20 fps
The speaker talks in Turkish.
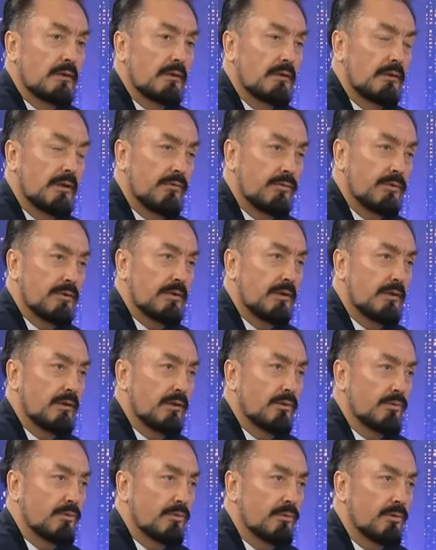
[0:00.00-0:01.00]
Nefislerine
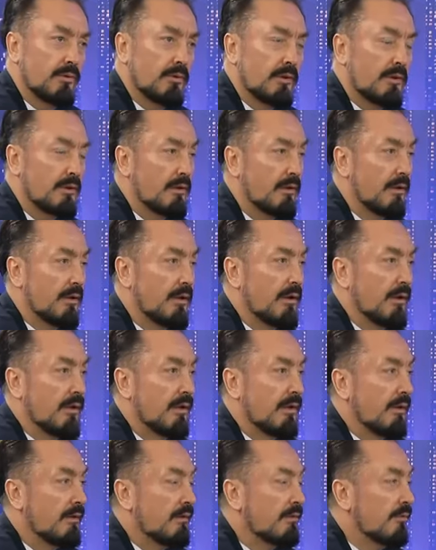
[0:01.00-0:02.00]
uyuyorlar.
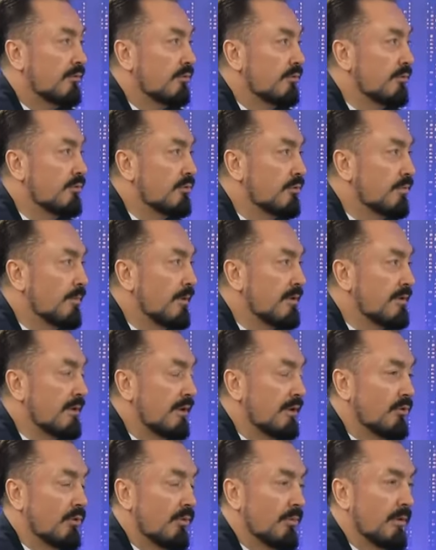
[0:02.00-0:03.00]
3-5
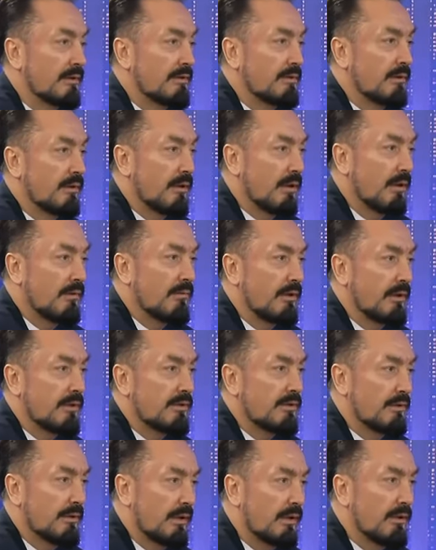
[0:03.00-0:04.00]
tane yobazın
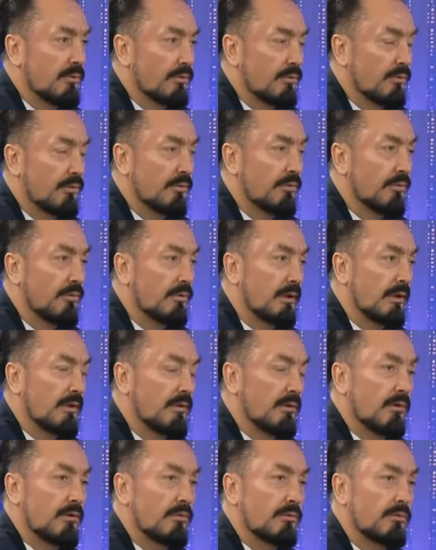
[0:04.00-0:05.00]
kavgacı deli ruhuyla
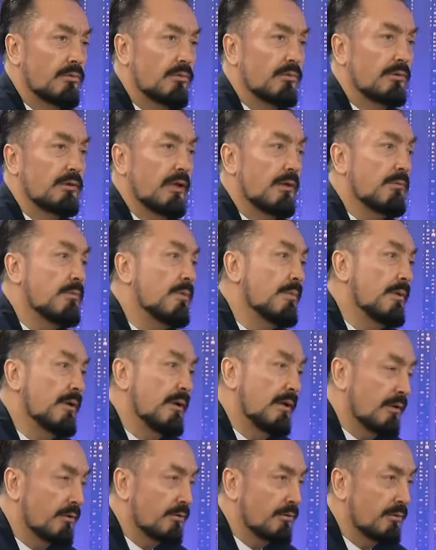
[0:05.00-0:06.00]
dünyayı birbirine
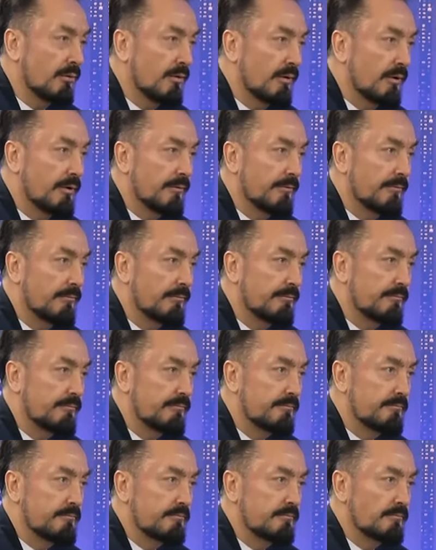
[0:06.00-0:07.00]
katıyorlar.
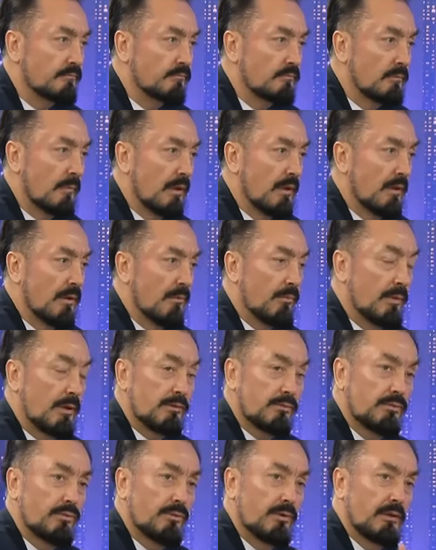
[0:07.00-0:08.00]
Bak
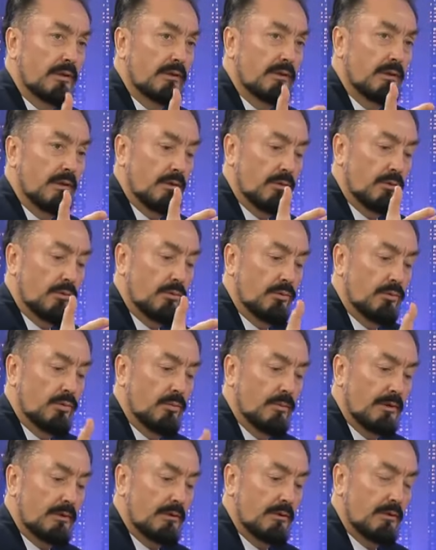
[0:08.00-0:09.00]
Suriye'de
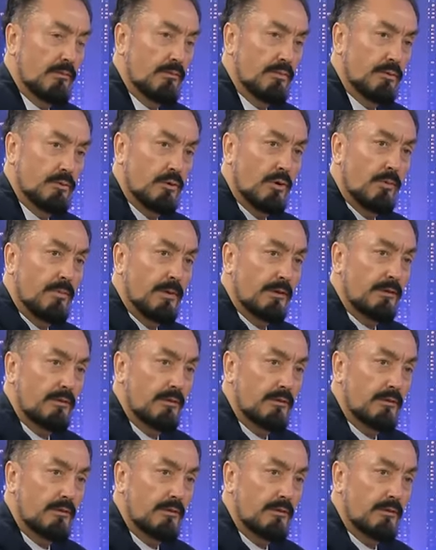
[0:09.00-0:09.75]
hükümet psikopat.